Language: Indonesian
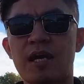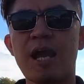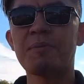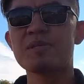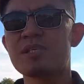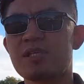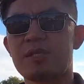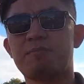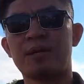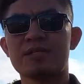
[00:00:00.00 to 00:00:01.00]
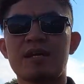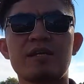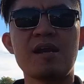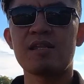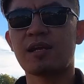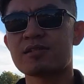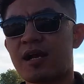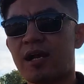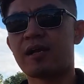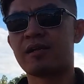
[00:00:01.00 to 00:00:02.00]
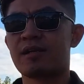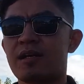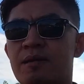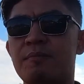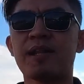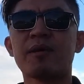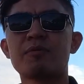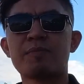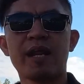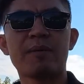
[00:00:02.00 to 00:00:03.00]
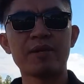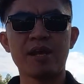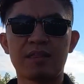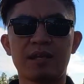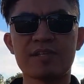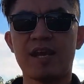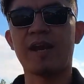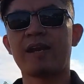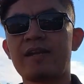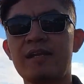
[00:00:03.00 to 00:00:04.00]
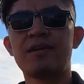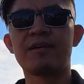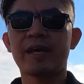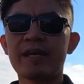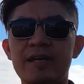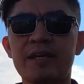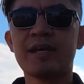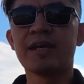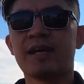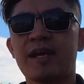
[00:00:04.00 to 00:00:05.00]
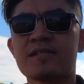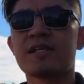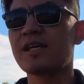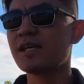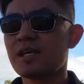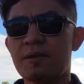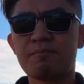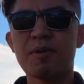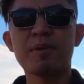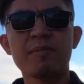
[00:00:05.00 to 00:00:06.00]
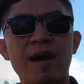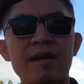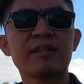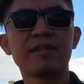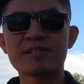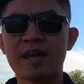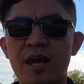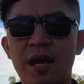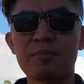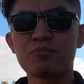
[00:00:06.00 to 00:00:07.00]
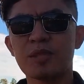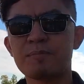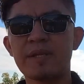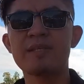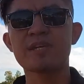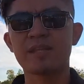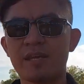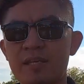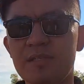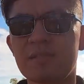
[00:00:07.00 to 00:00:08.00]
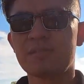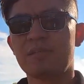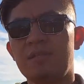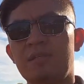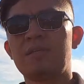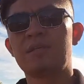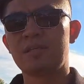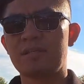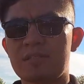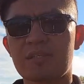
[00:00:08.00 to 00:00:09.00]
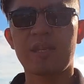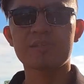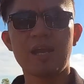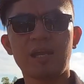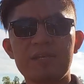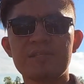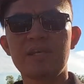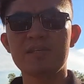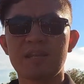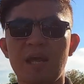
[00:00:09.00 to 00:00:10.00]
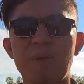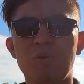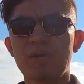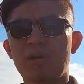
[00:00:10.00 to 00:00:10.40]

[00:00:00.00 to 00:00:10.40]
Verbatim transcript: apa sih perasaan yang kita rasakan ataupun pengalaman yang kita rasakan oke okay? nah jadi beberapa hal nanti saya akan buat perinciannya yang saya rasakan di sini selama